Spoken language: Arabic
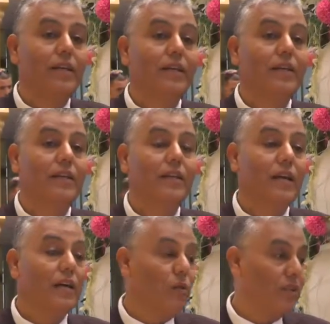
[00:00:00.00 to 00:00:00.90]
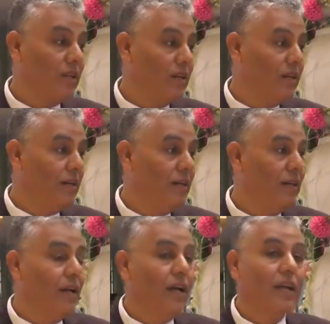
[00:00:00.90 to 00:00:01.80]
النقل والطاقة
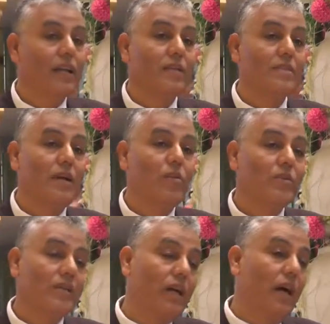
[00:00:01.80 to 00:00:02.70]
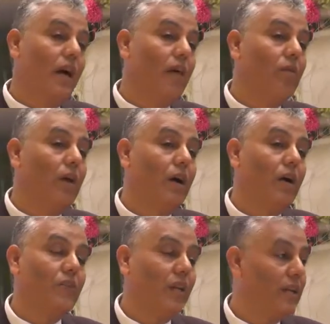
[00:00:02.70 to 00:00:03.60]
الغذاء والزراعة
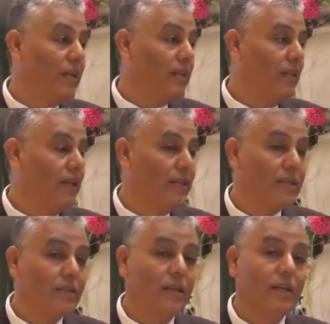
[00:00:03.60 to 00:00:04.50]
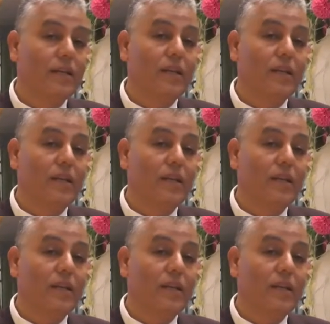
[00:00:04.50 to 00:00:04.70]
والتقنيات الحديثة